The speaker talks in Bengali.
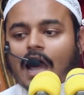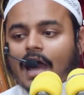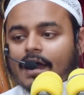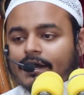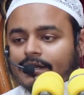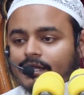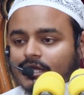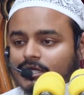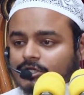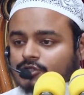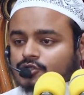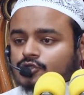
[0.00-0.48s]

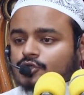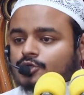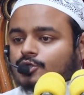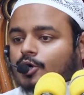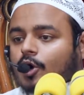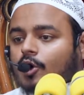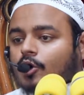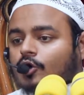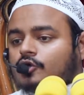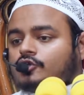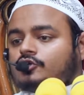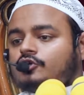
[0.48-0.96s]
আর একটু
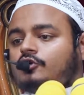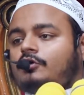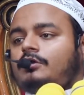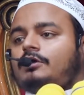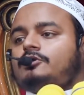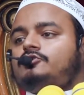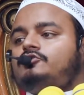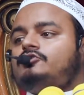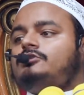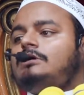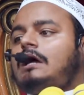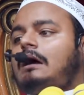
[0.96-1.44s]
সহজ
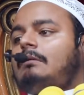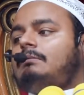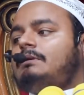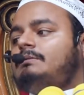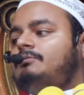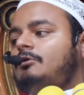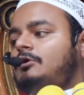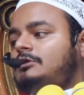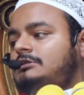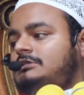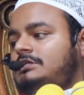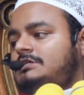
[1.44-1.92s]
করে যদি আমি
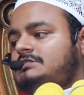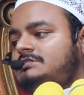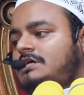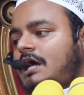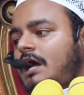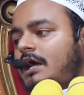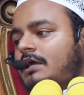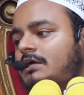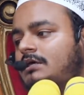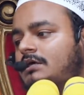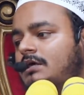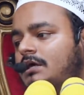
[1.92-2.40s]
বলতে
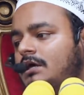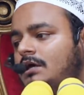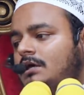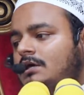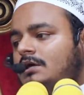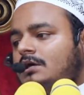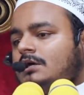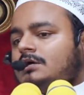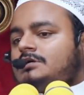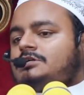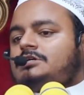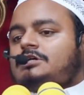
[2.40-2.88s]
চাই
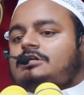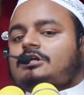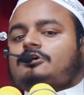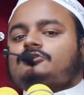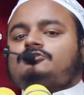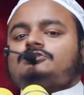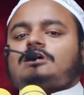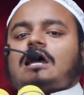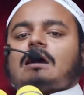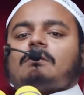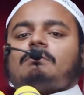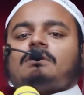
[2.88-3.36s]
সেটা
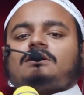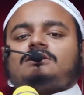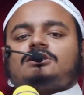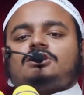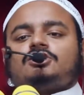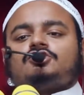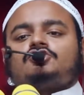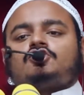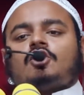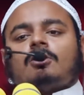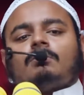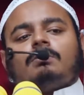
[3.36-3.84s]
হচ্ছে
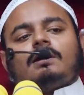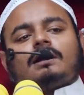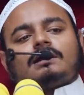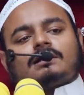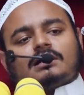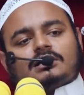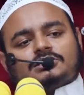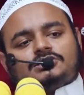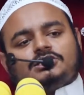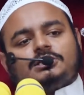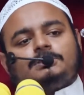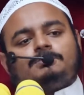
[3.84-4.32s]
আমাদের সবার
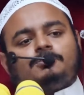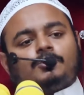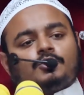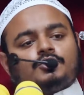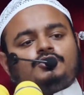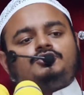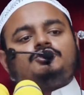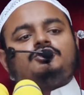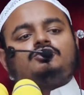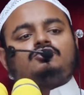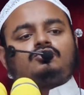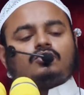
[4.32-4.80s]
কাছেই
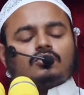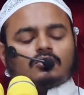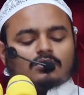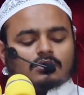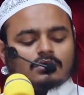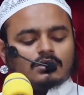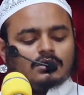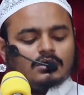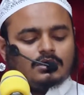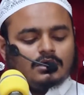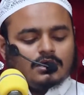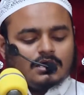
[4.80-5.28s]
পরিচিত
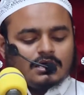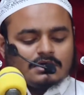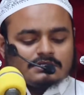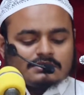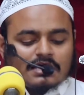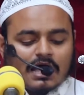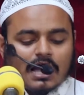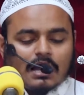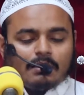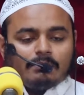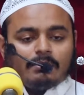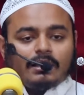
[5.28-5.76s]

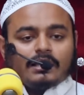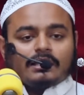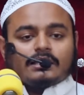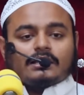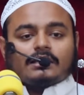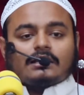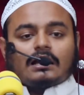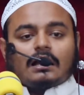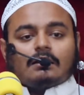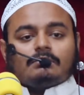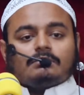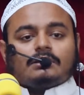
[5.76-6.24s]
সাহাবায়
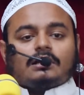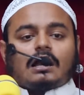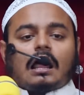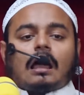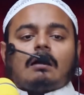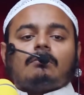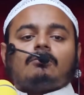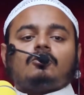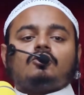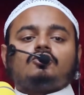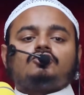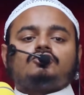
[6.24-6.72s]
কেরামের
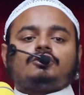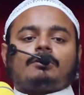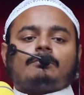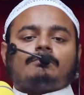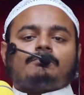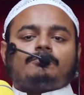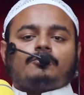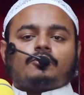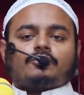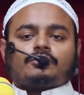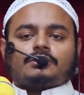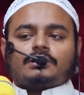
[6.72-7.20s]
আমল
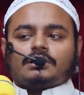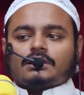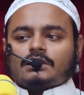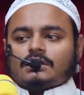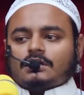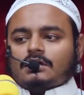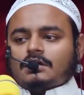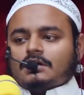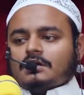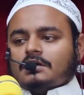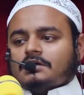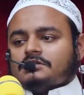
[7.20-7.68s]
সম্পর্কে
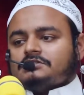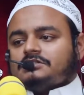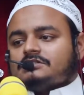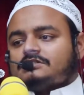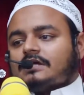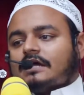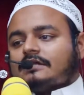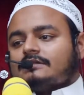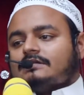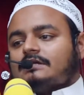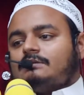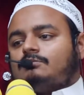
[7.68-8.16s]
যে
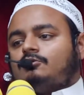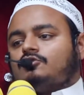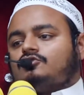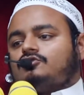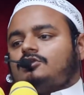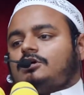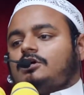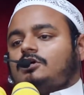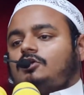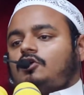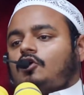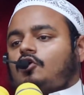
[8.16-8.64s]
তাদের
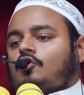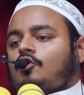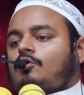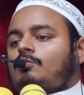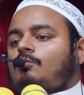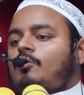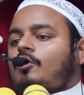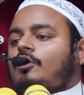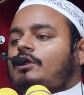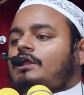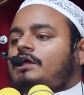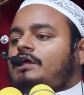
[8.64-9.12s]
মধ্যে
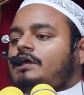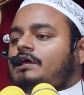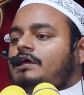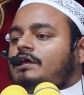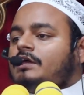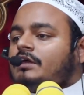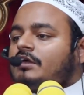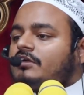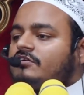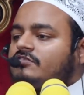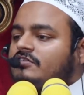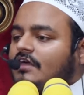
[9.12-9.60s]
এরকম
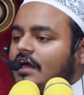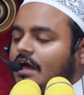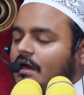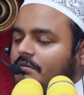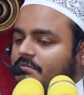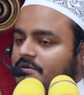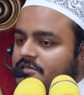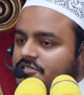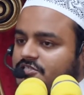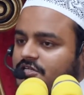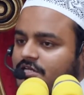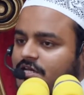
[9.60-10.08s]
অনেক
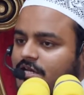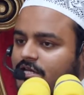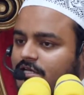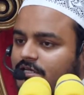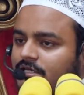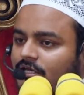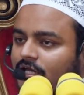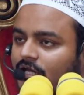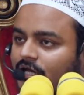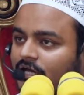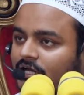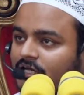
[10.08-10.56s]
সাহাবি ছিলেন
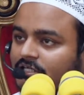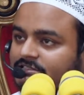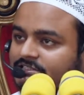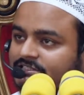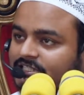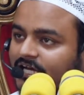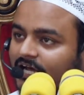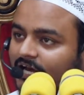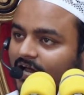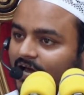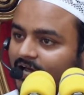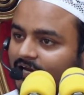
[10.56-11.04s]

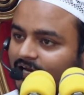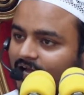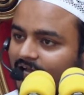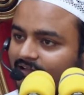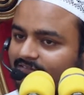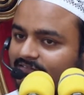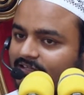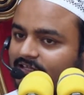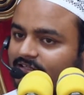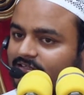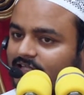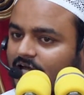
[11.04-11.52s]
যারা
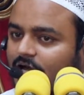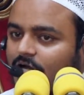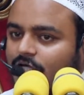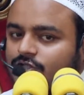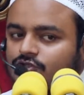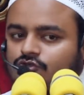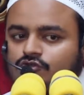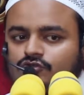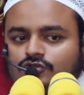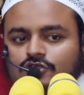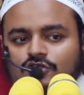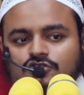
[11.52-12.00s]
রাতে
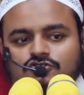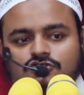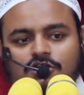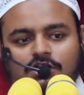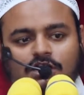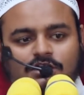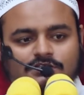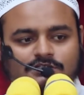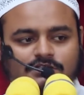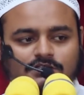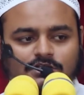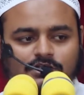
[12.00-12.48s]
তাহাজুদের
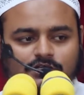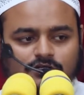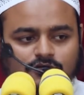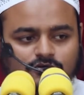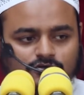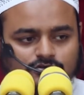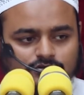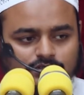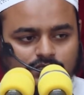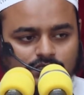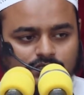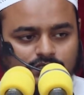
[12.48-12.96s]
সলাত আদায়
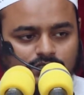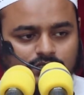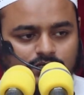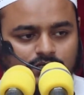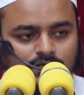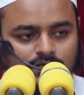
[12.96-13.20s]
করতেন